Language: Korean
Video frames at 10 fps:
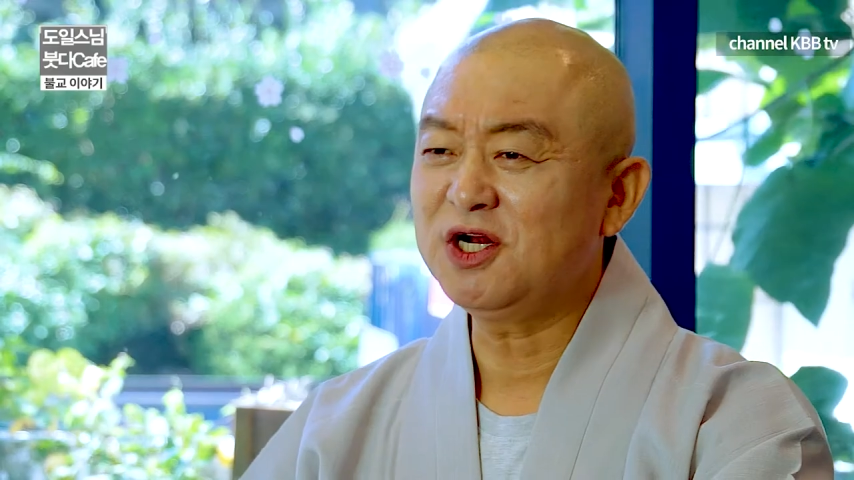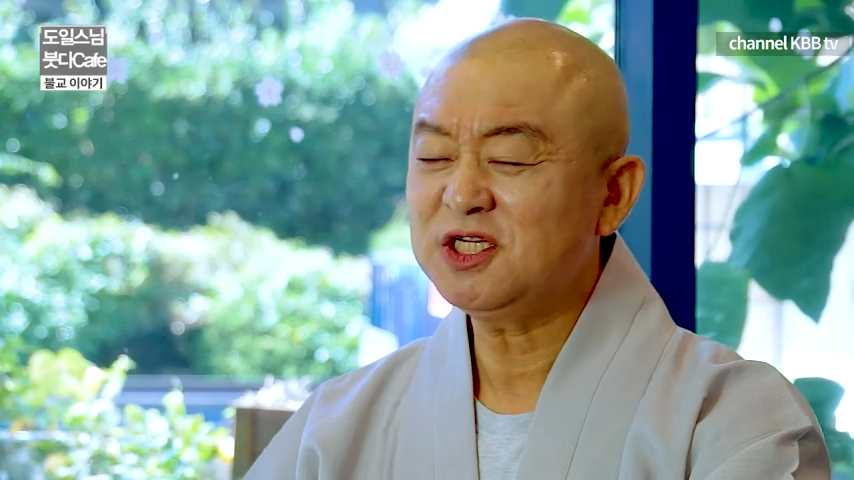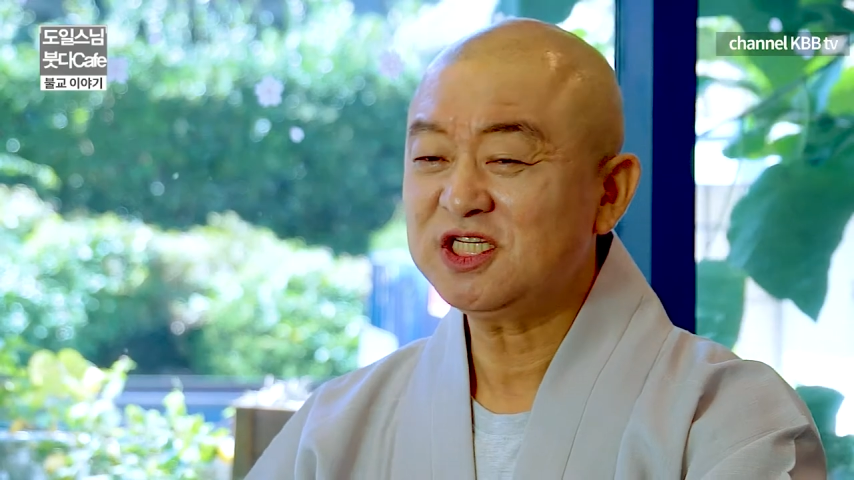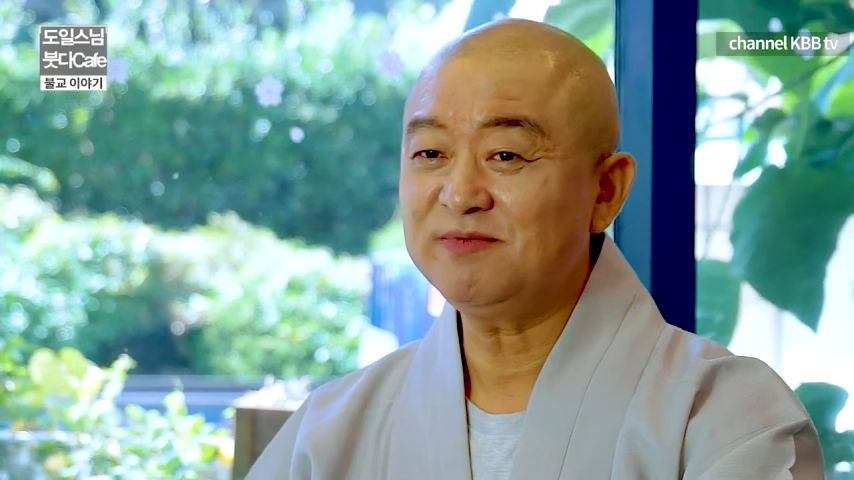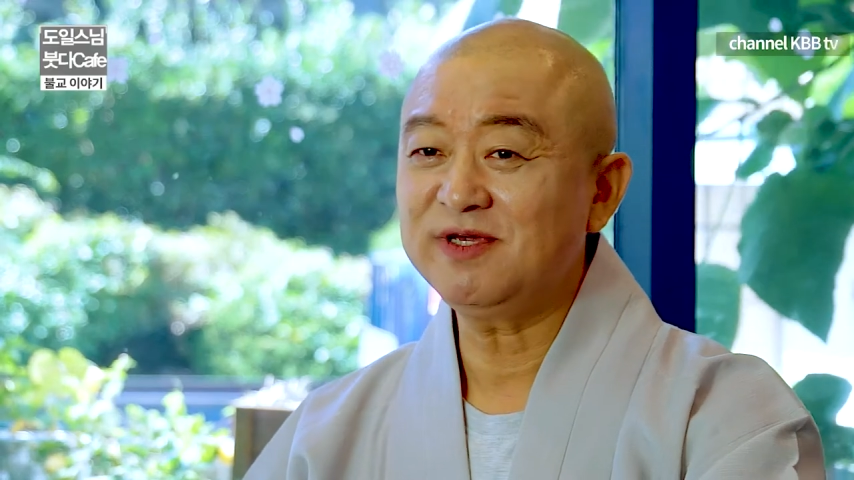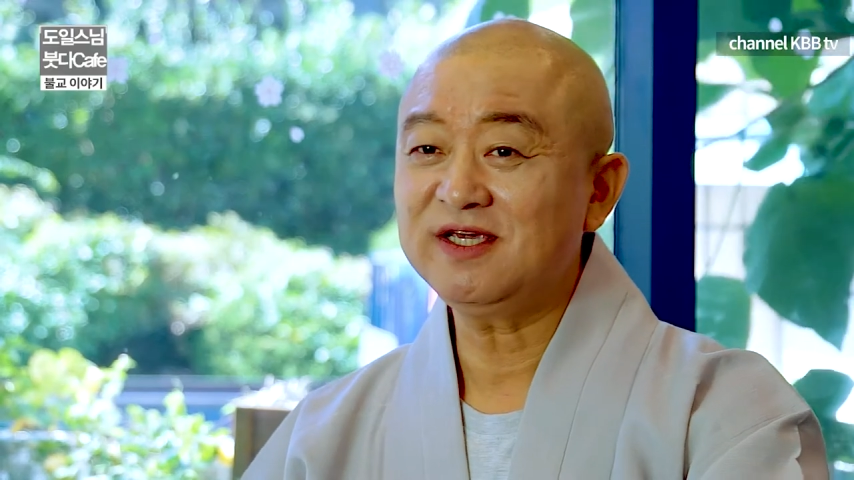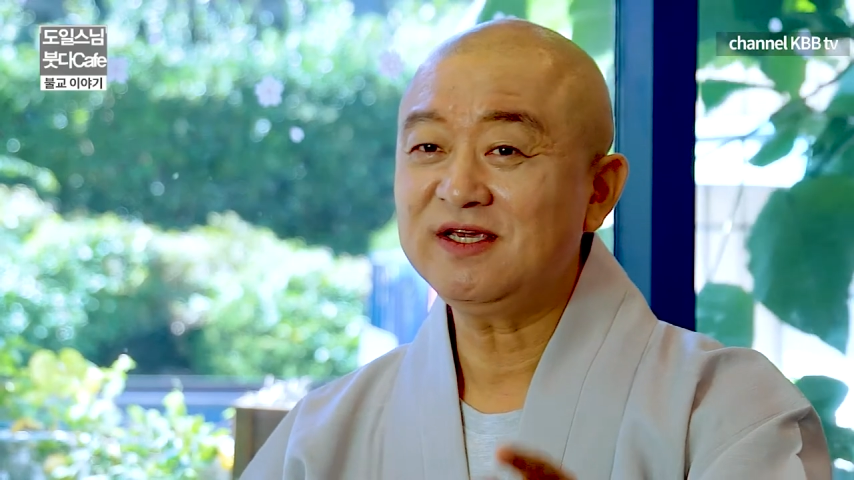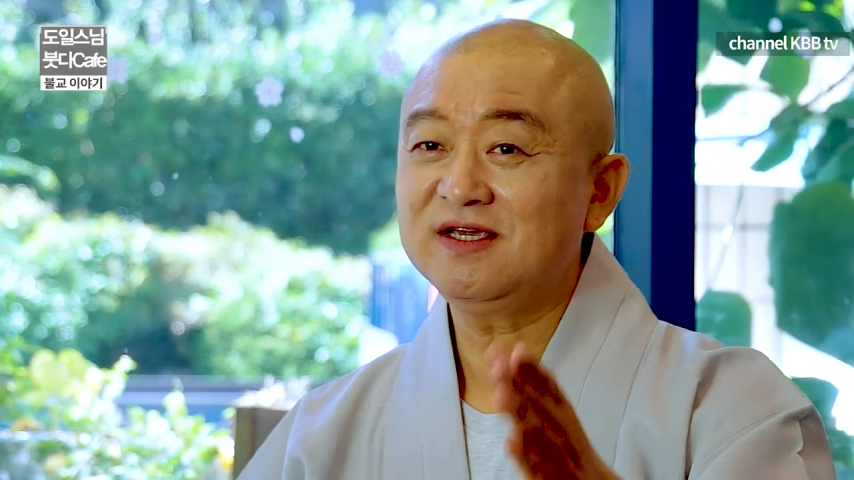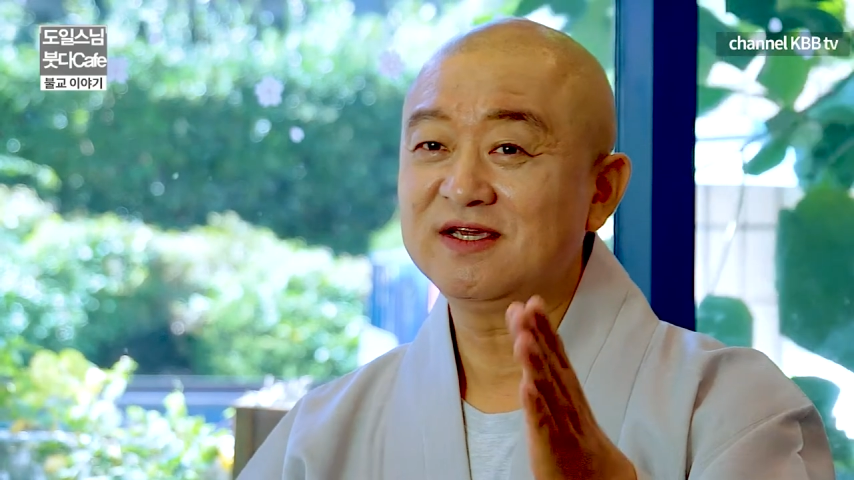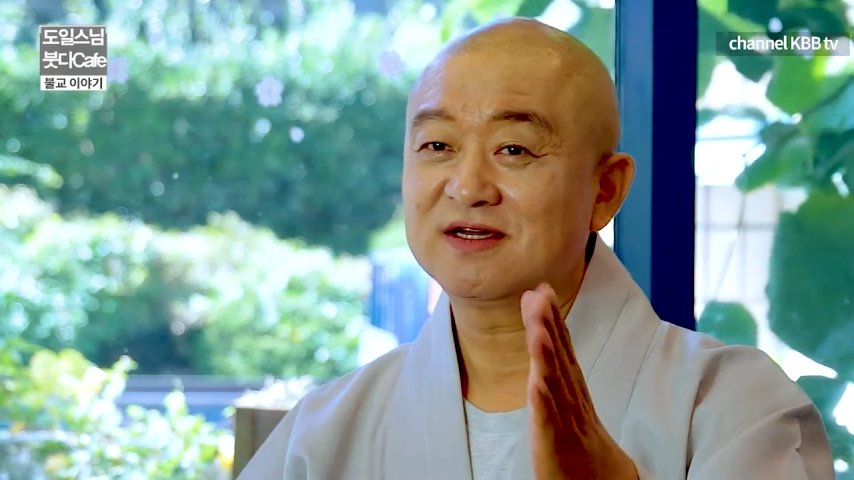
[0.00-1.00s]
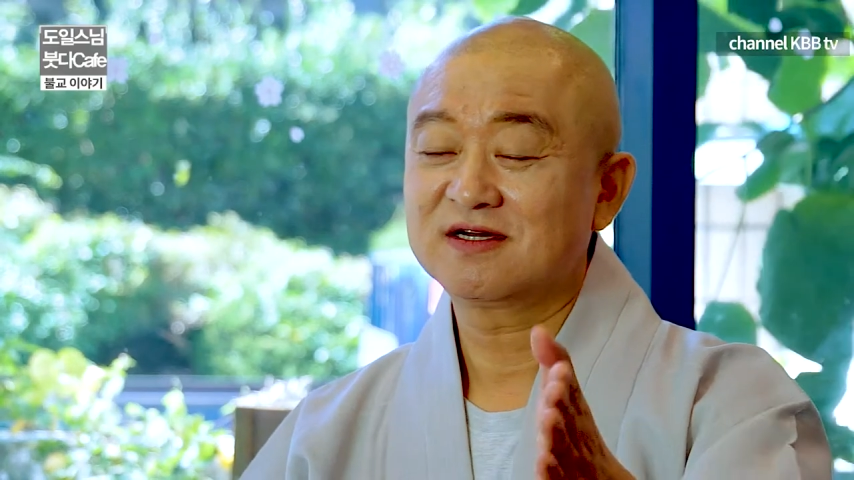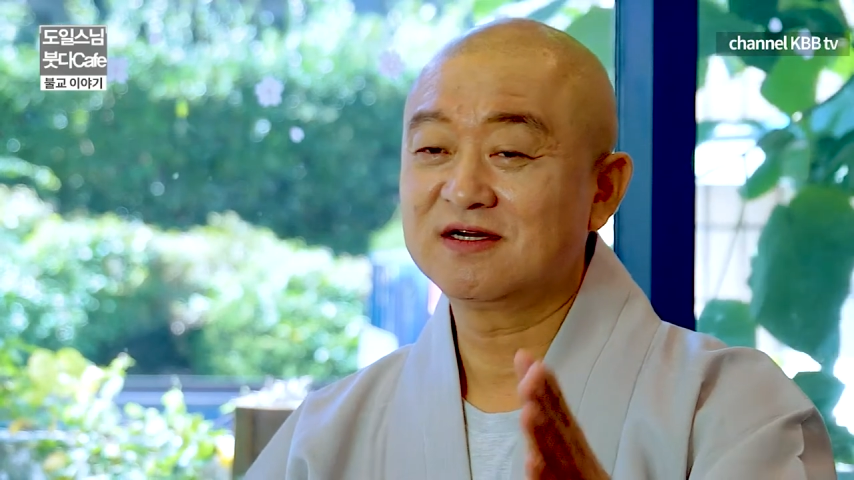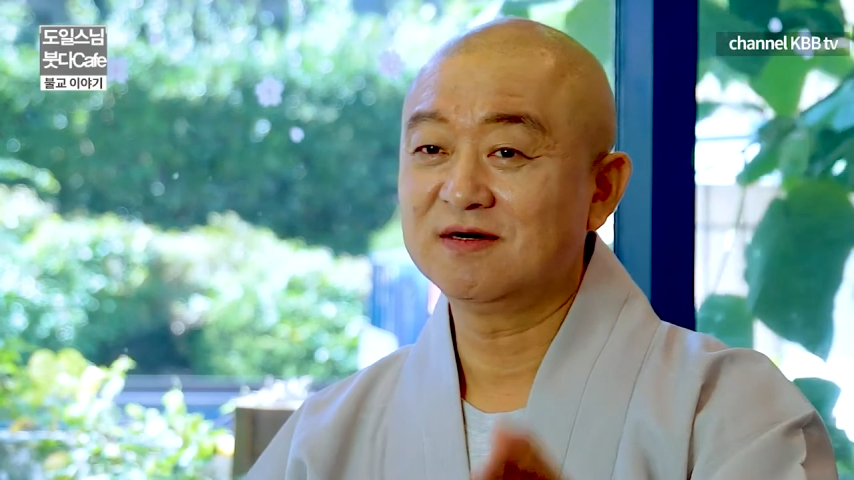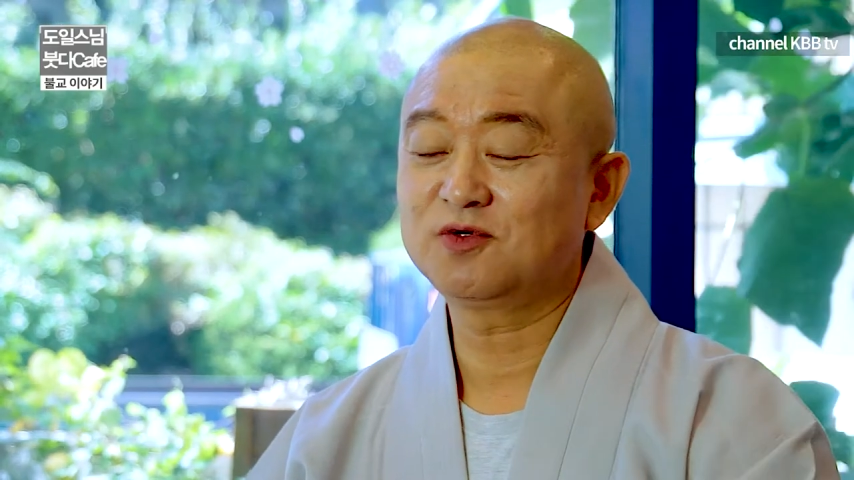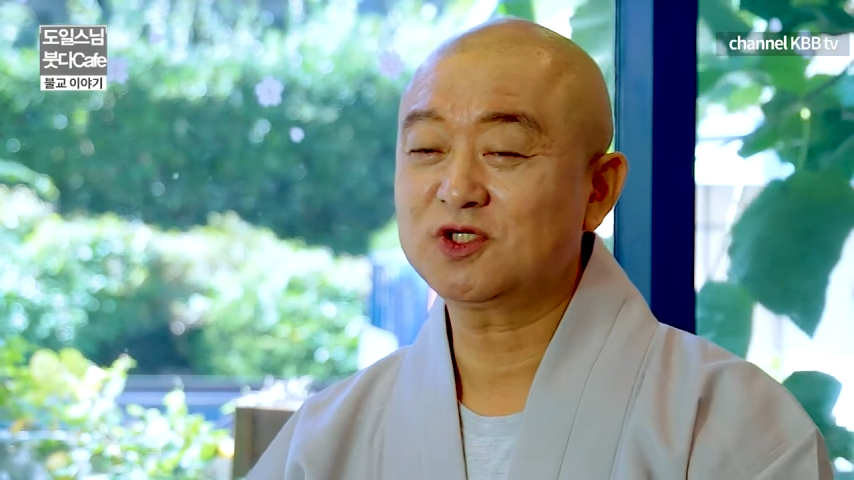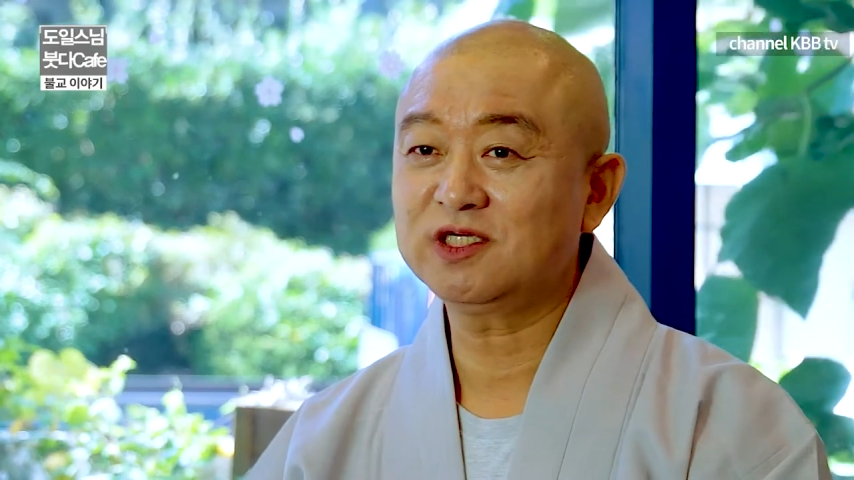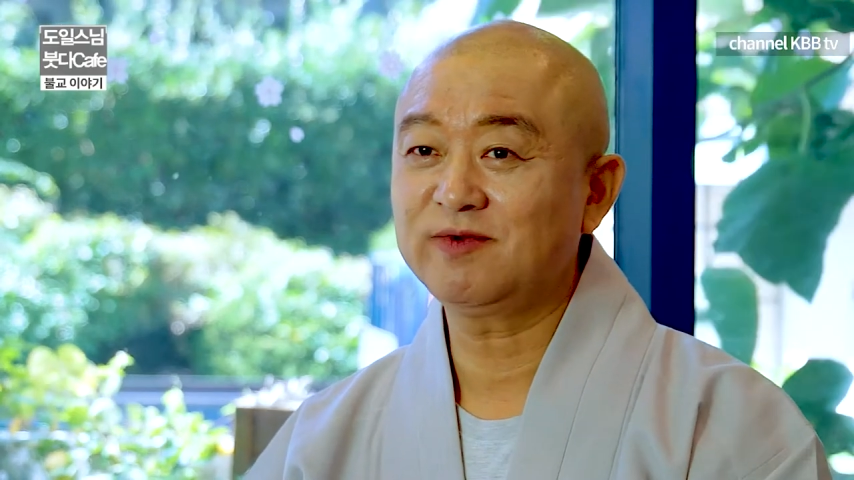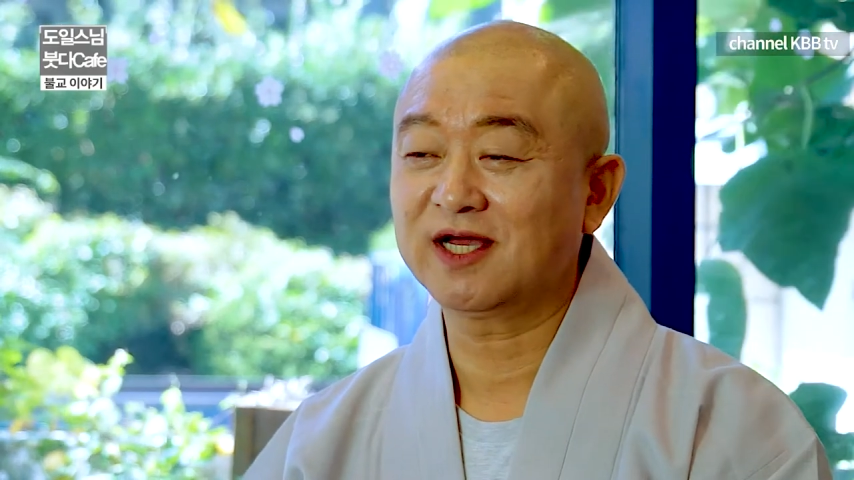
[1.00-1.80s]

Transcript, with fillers: 열심히 그 부처님을